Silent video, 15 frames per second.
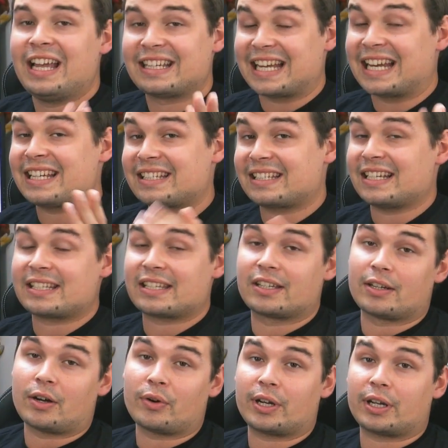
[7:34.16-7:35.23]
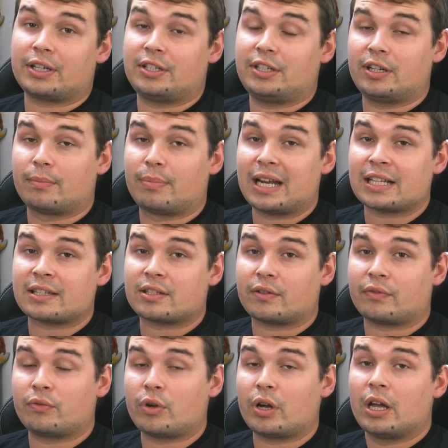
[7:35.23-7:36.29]
dann ist das genau der richtige Platz
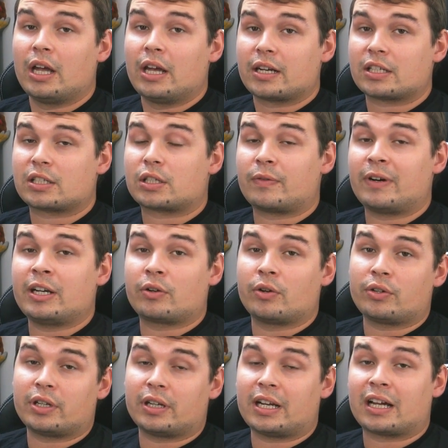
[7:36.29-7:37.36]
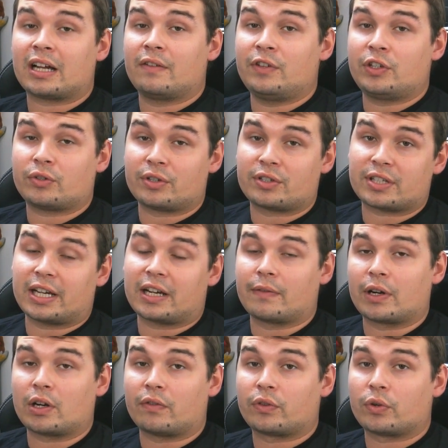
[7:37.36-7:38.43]
dafür. Das Tray könnt ihr nachher, wie ich euch zeigen
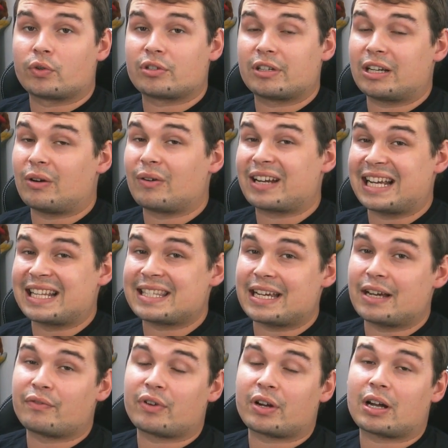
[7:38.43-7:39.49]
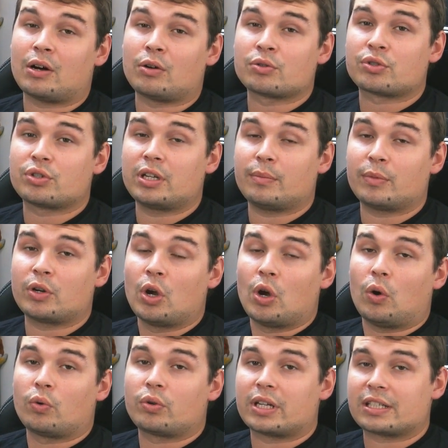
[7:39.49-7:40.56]
werde, auf der Rückseite auch ganz einfach rausnehmen
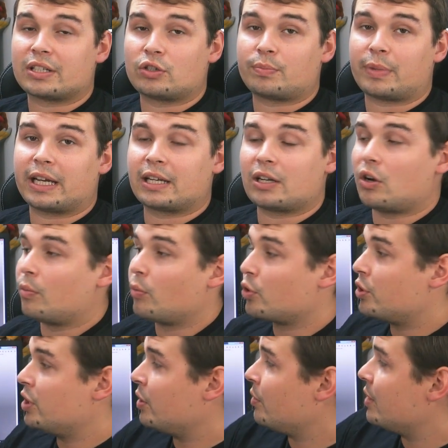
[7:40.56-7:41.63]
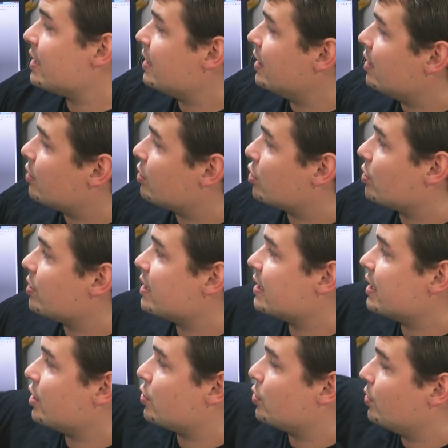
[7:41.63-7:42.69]
und das entsprechend auch montieren. Und ihr seht auch schon
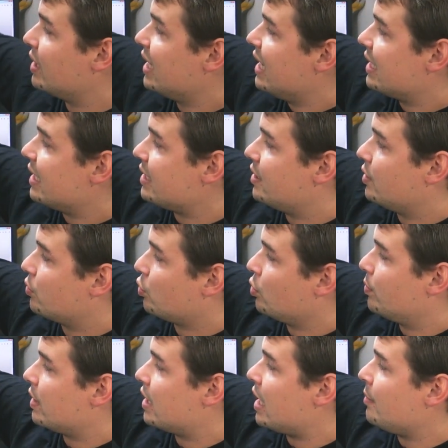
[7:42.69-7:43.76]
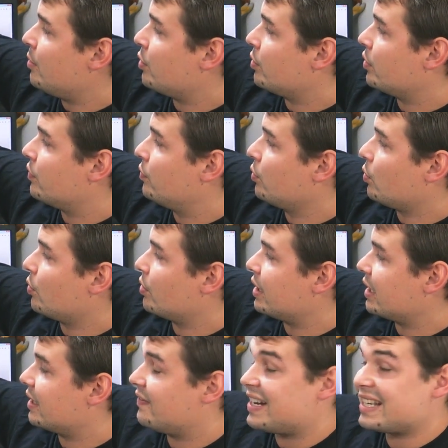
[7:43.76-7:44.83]
sehr schön, dass hier drüben Kabeldurchführungen
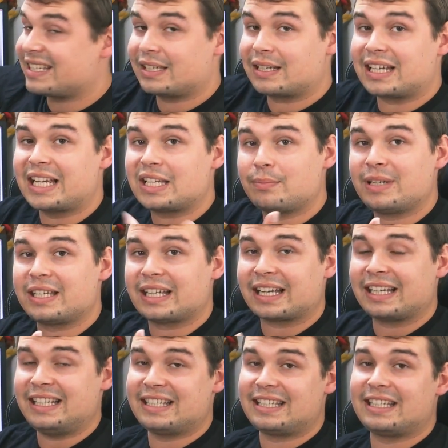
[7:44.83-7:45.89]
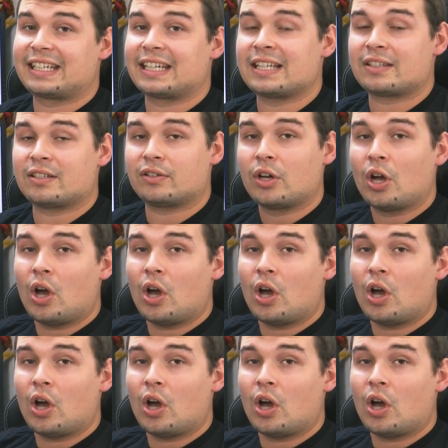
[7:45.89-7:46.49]
dann quasi gleich mit darin integriert sind,